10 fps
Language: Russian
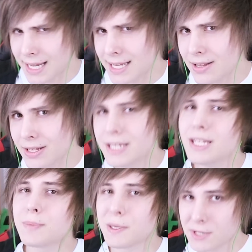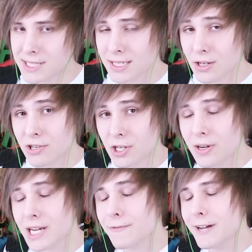канал и не пропустите новых
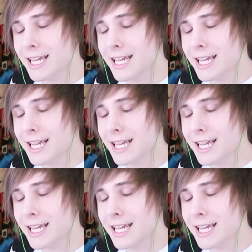роликов.